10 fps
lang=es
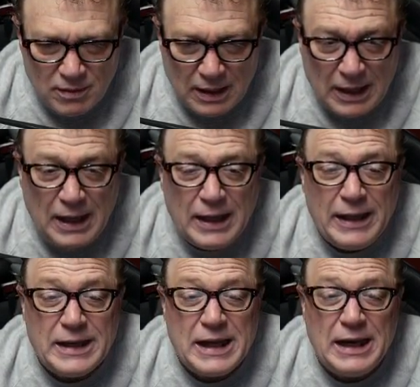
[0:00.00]
Ah,
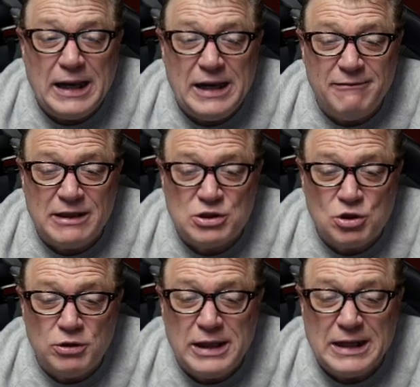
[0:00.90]
es que la
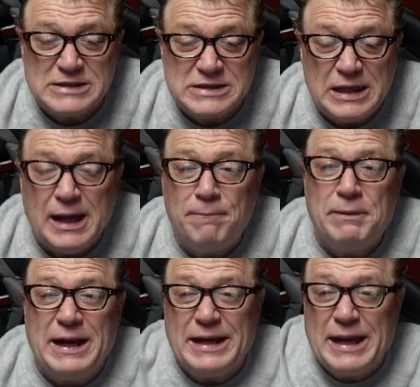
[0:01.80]
levantó de la silla
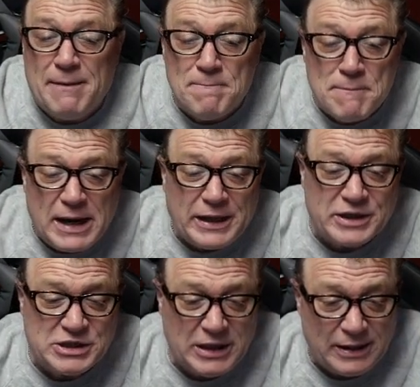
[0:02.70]
para que
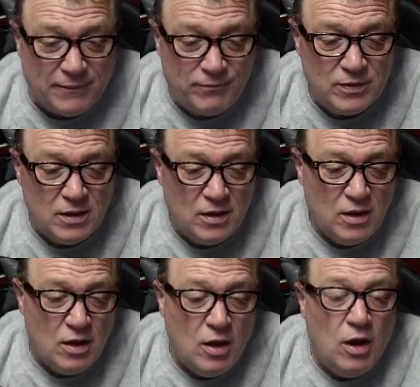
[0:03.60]
marche.
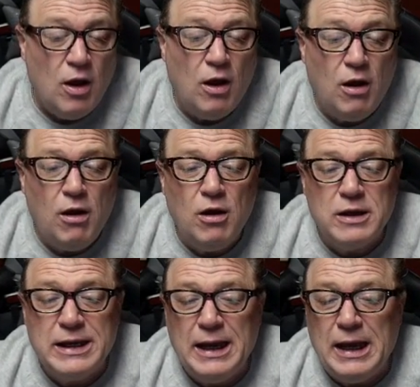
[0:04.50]

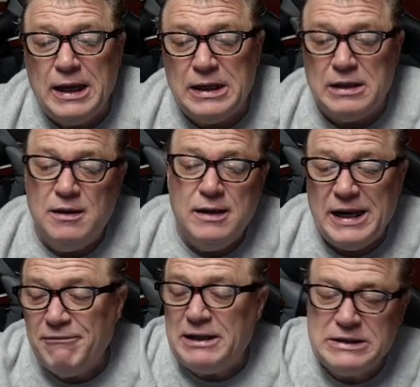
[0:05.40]
Ok,
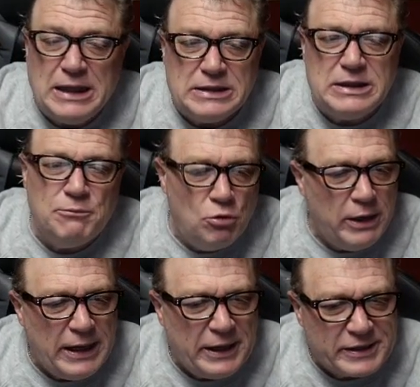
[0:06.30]
levantate
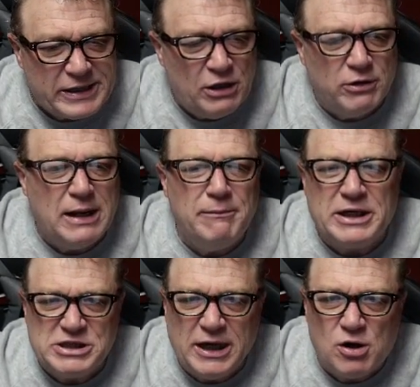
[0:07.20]
mujer, quiero que
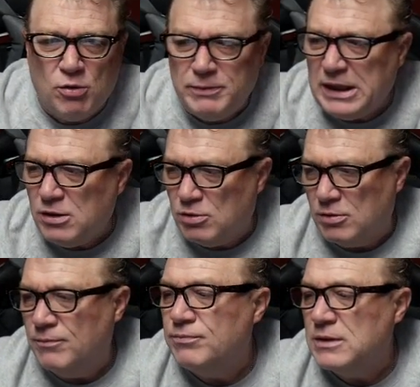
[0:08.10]
marches
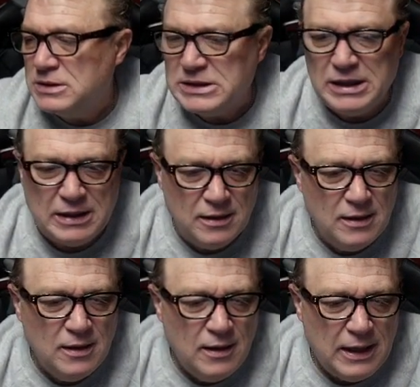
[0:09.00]
conmigo. Sí,
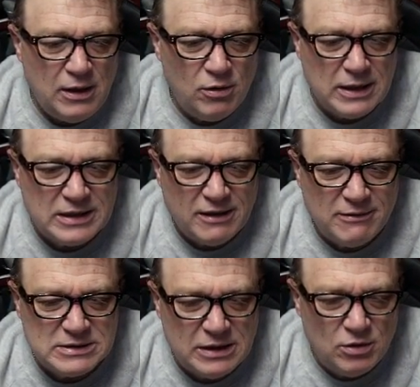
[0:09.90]
es lo que
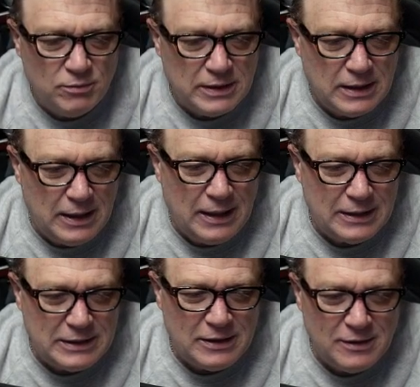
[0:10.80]
estaba haciendo Miguel
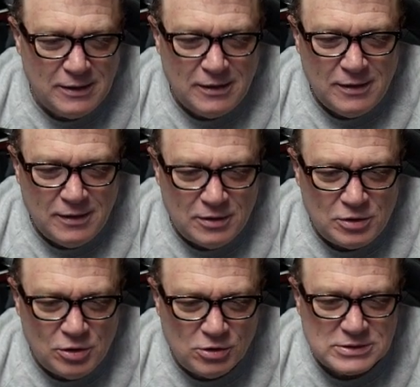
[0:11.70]
ahí.
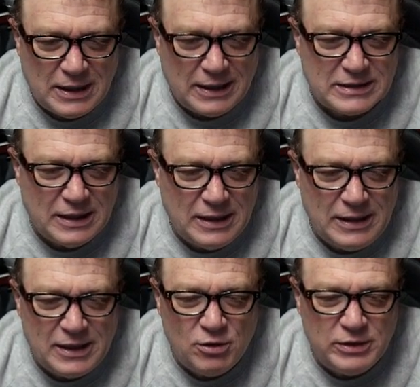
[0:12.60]
Dios, hasta
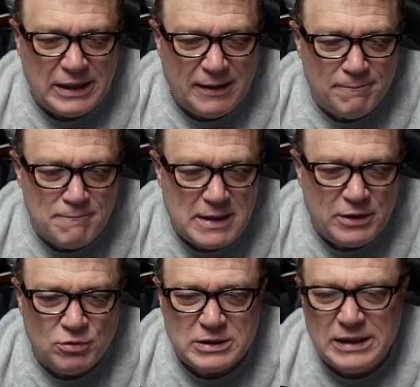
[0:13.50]
jalado de las
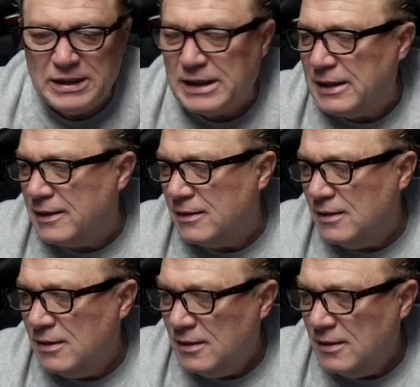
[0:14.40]
manos tiene que,